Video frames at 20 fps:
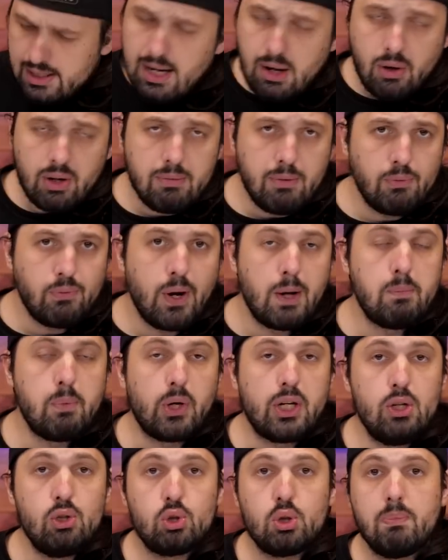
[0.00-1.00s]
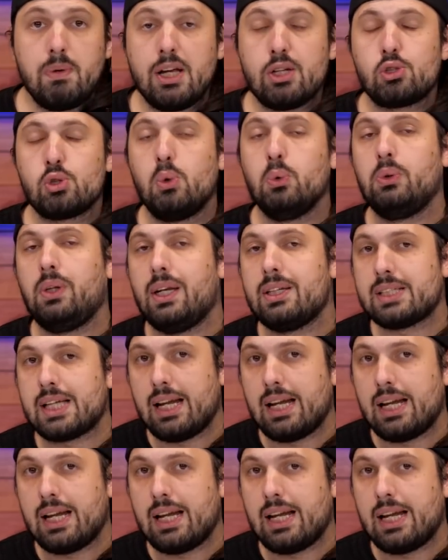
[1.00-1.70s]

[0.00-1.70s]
E agora vamos falar um pouquinho sobre as outras